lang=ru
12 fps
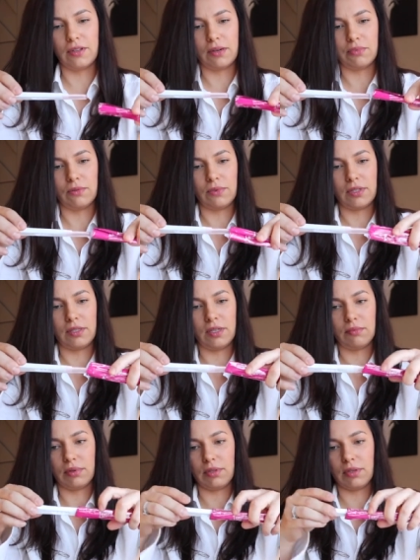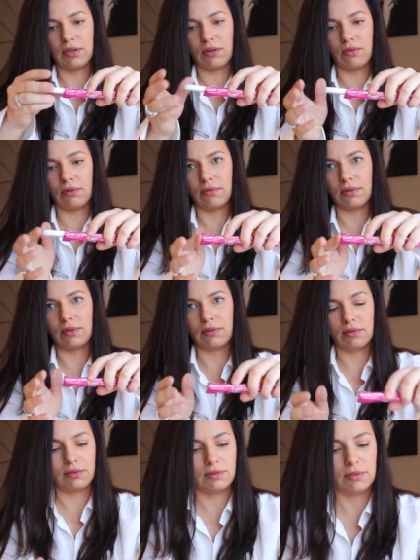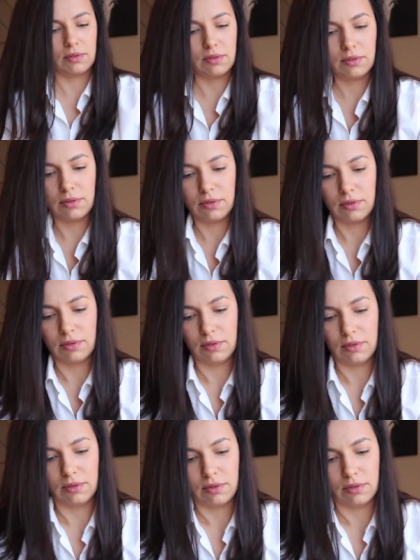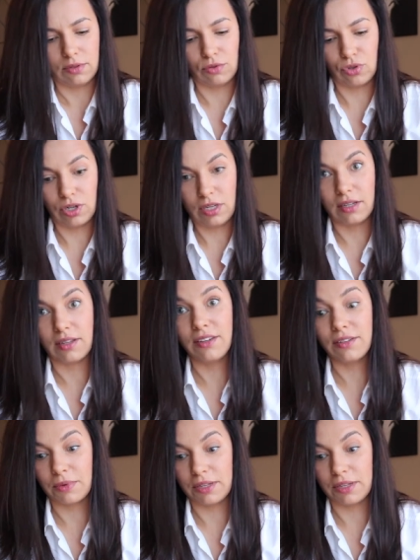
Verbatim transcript: дабы у меня не было никакого искушения на них